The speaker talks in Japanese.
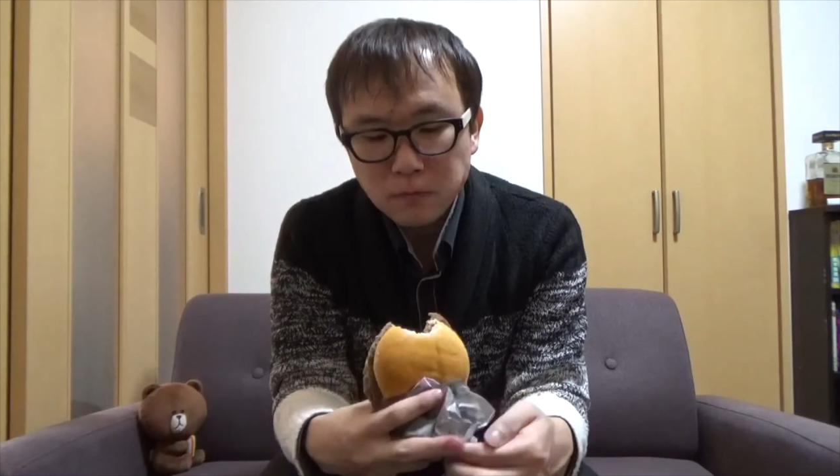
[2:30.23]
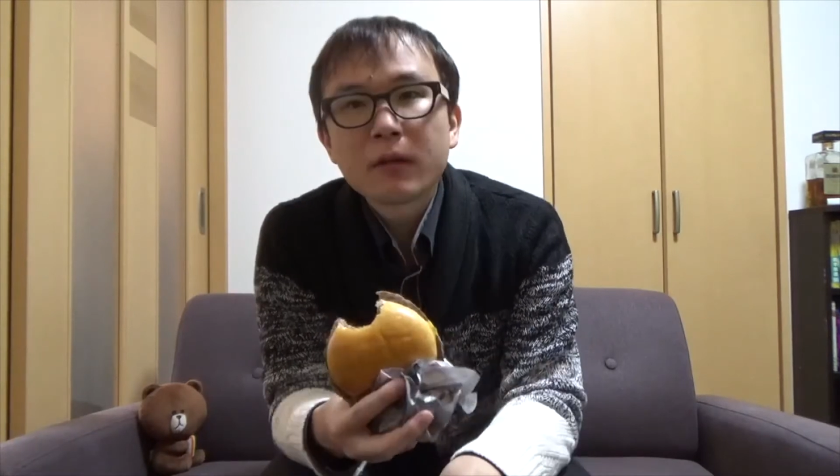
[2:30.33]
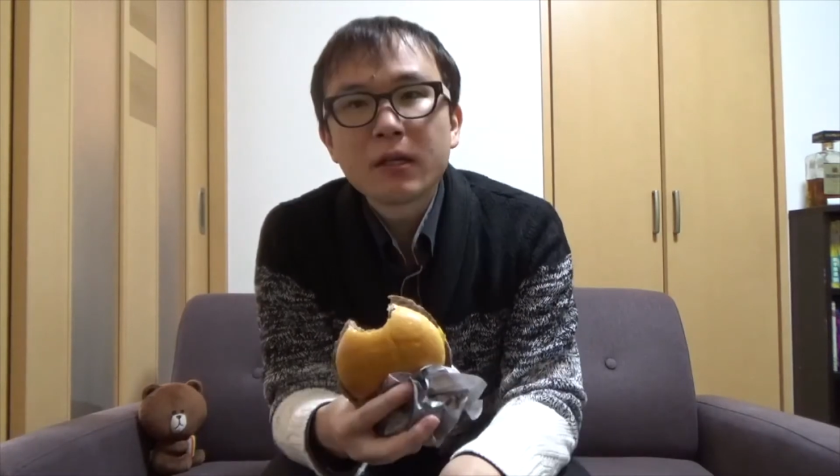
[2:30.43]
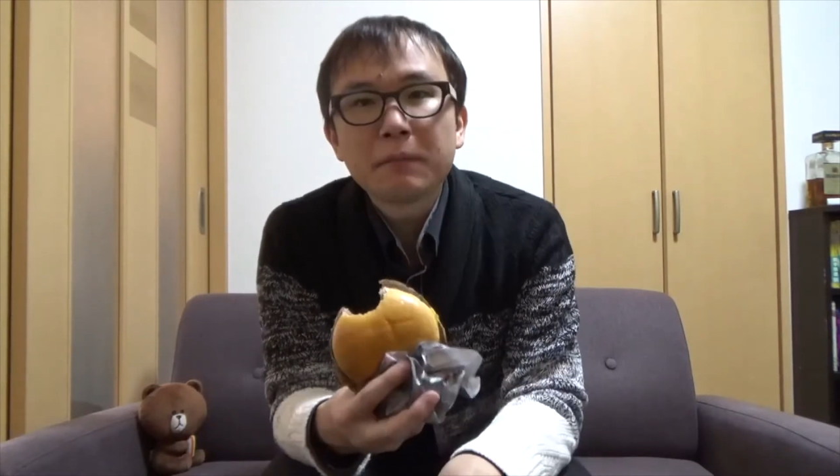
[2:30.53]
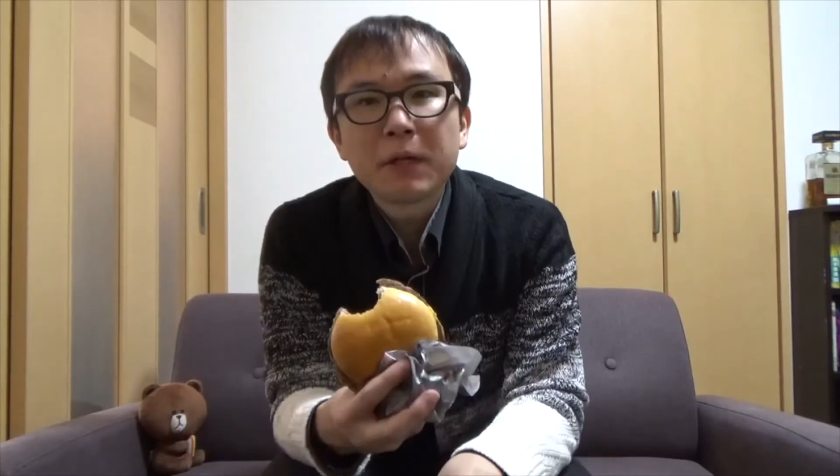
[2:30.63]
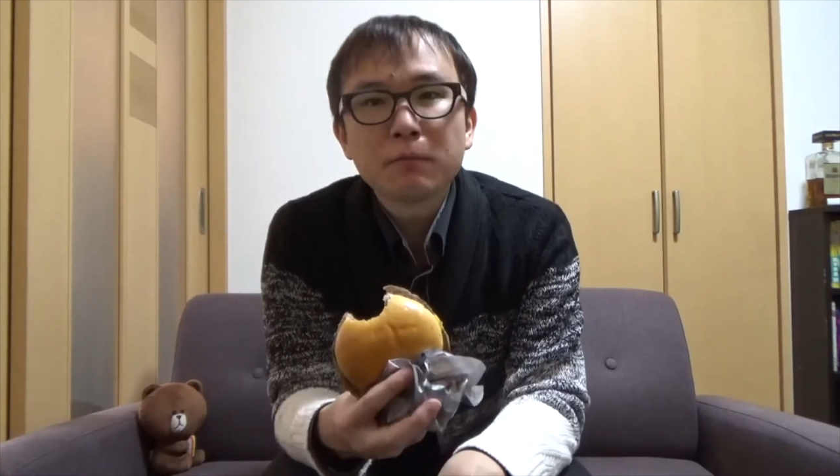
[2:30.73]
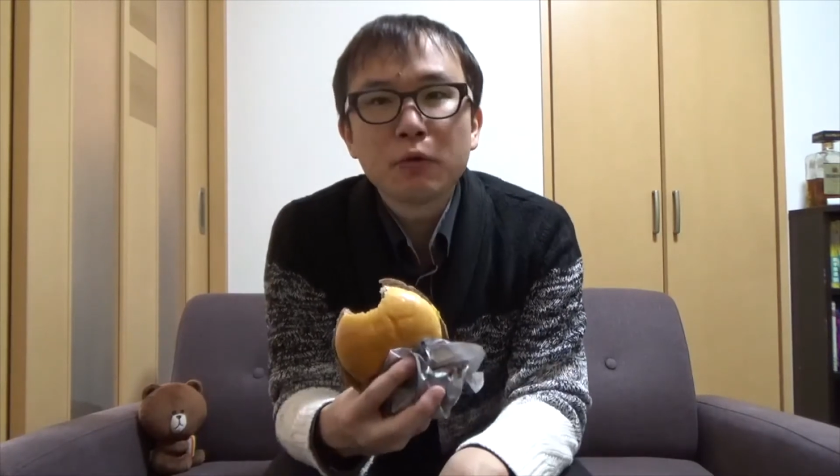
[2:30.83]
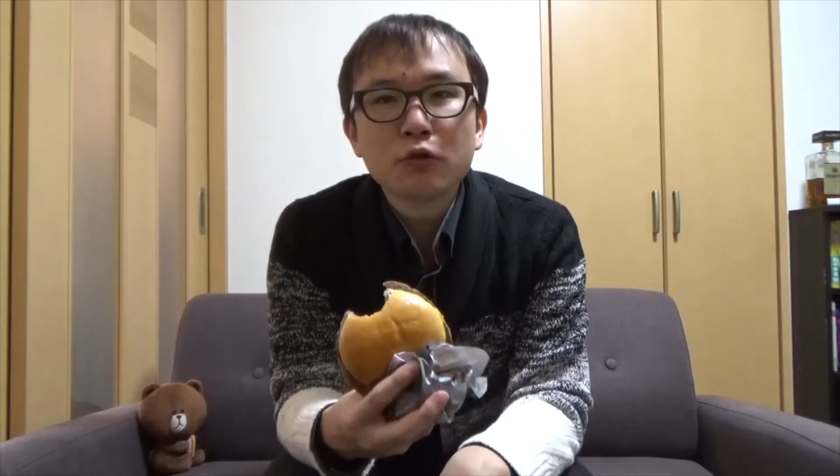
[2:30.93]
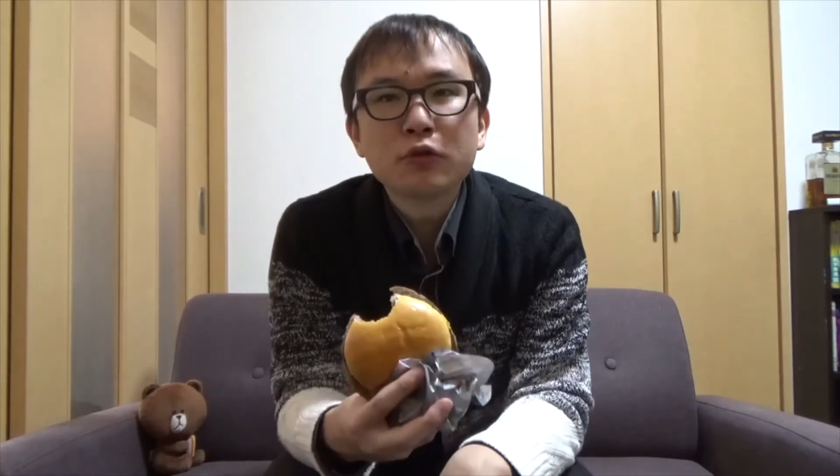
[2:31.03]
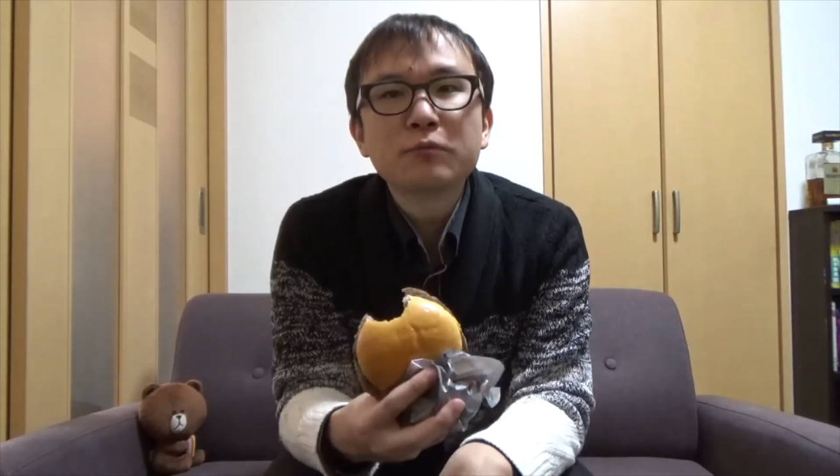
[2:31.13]
やっぱり
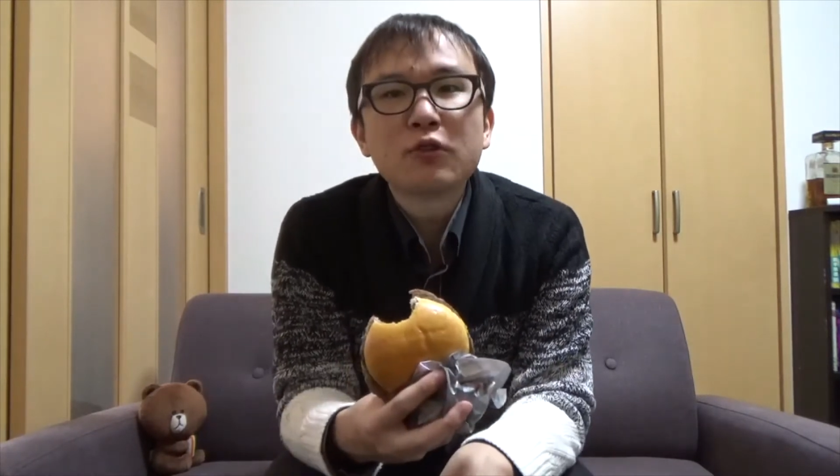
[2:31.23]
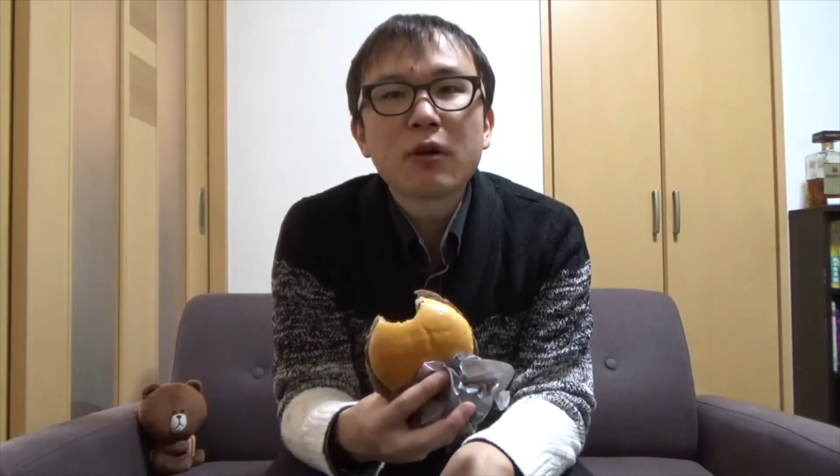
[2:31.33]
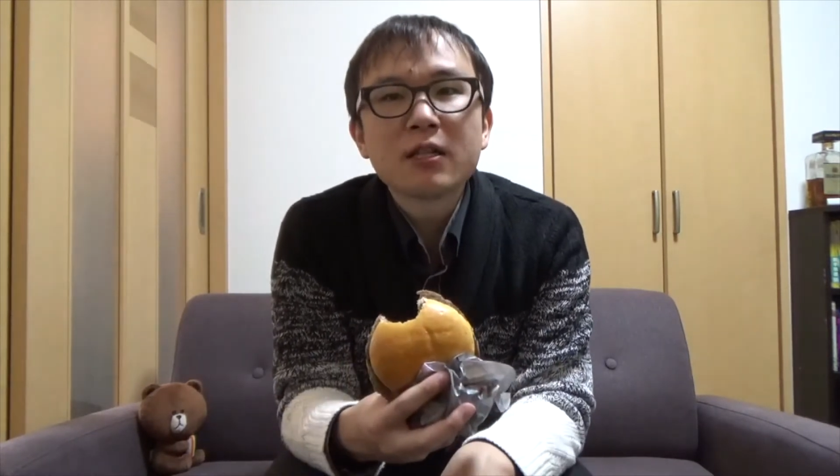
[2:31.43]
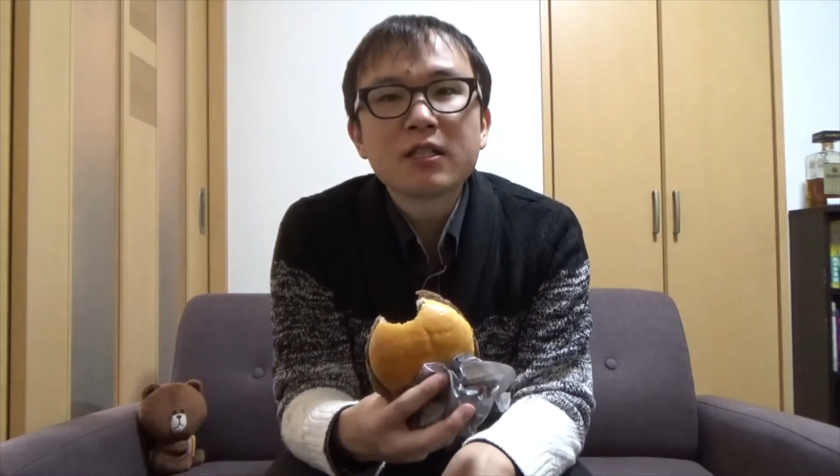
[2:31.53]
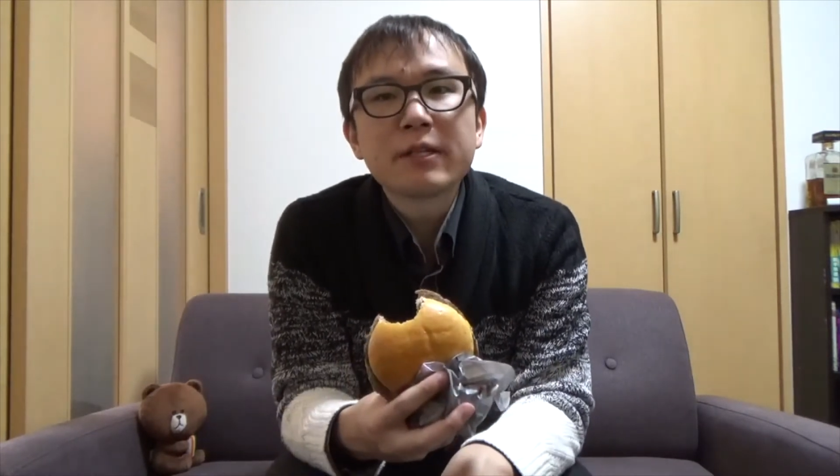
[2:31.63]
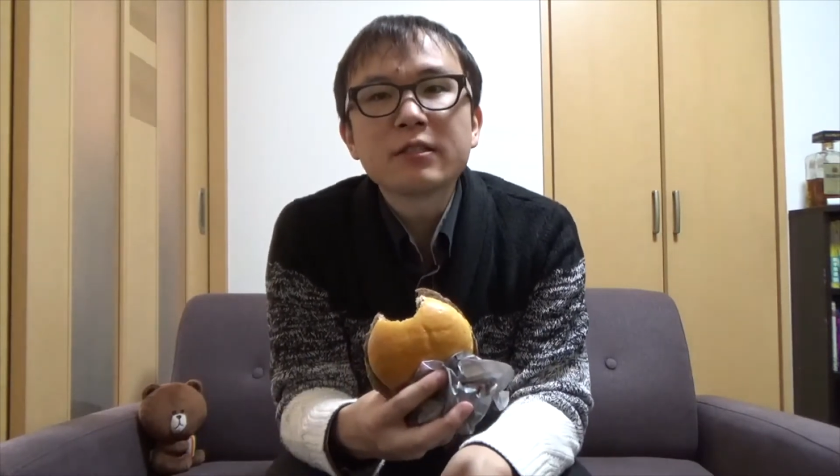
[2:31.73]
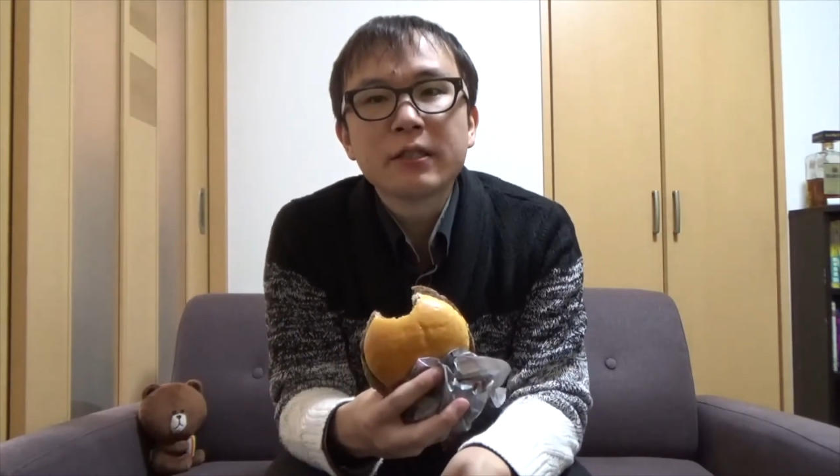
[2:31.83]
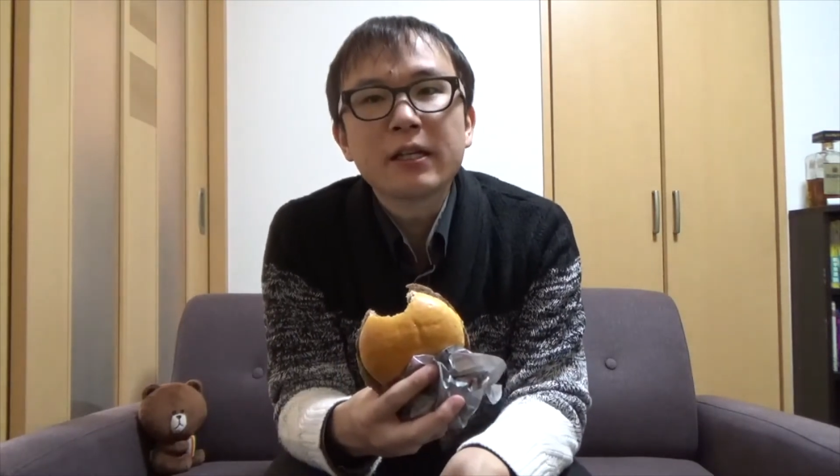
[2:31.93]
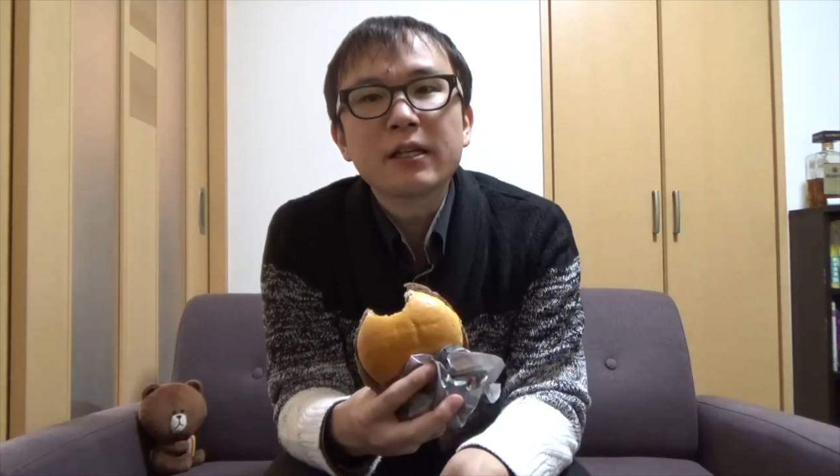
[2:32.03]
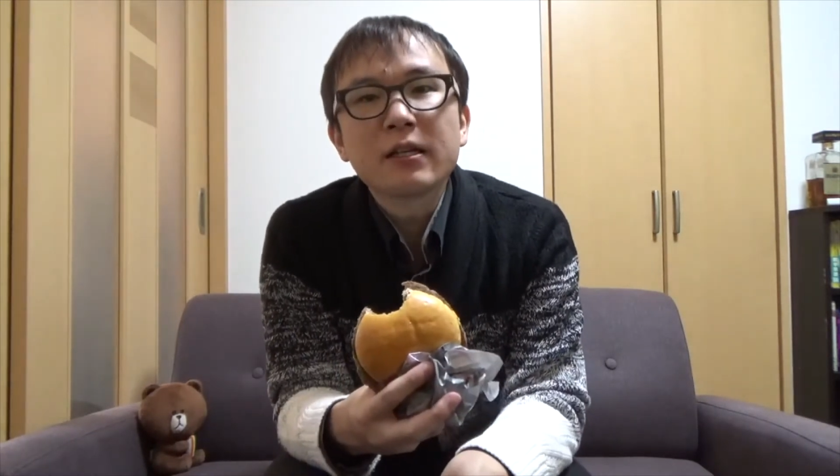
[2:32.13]
ボリュームを感じます
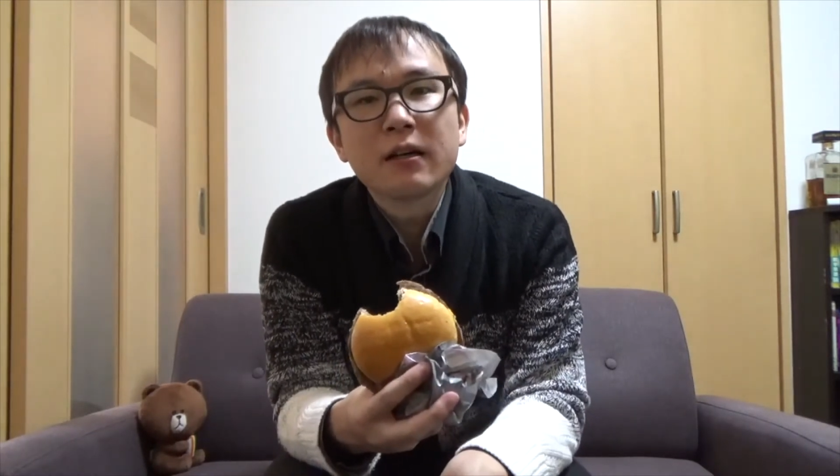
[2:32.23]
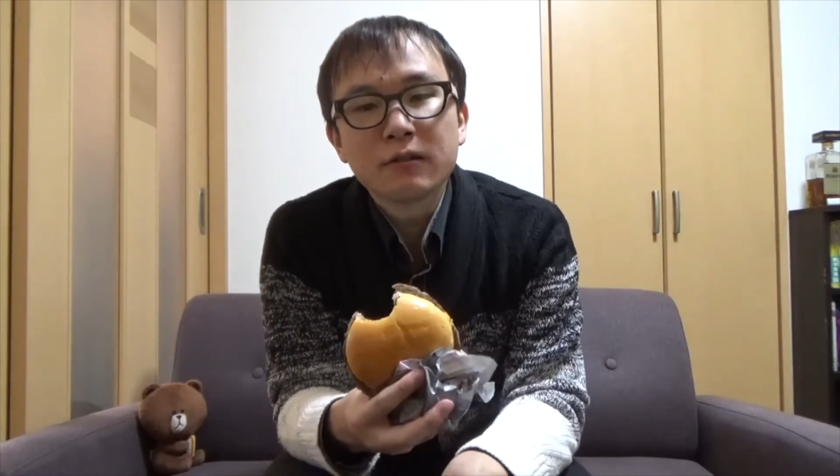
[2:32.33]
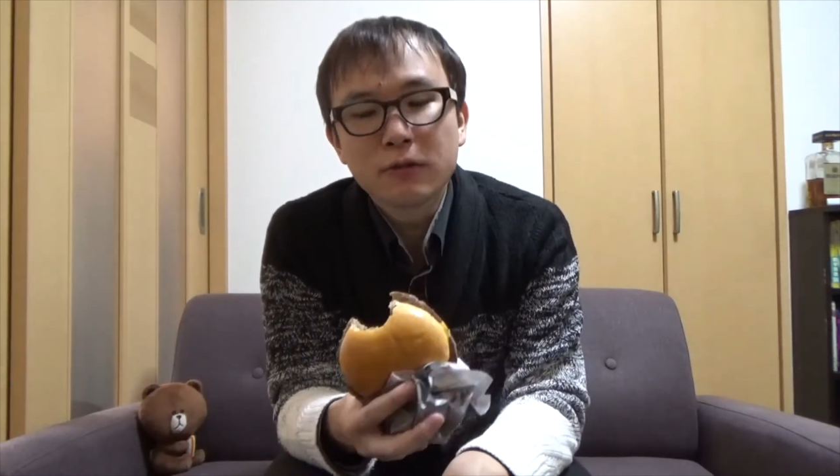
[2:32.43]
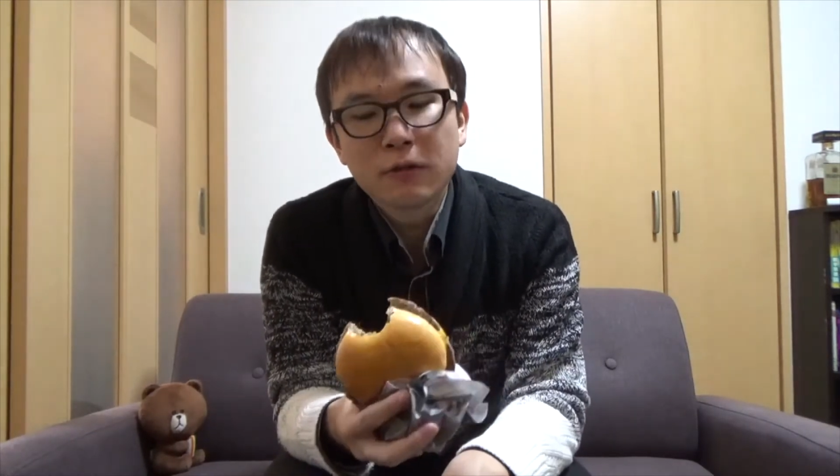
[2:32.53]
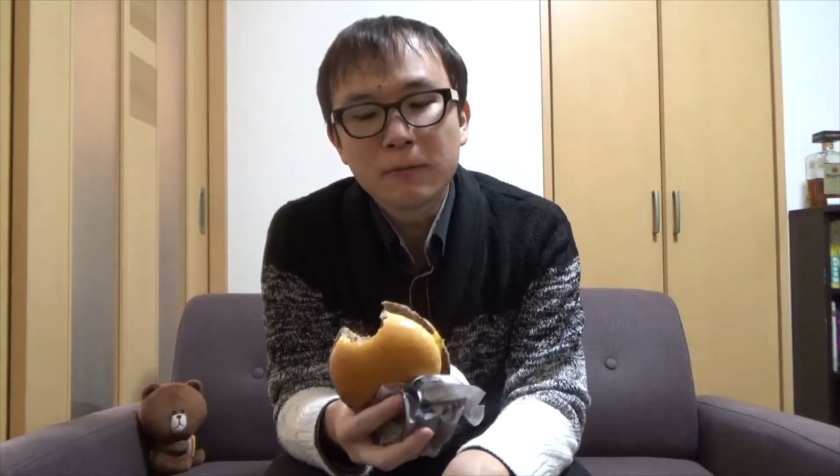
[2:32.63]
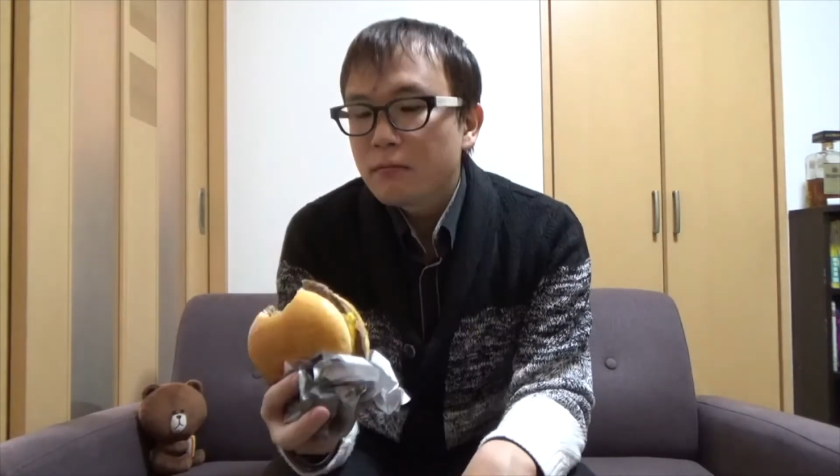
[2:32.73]
ねあの、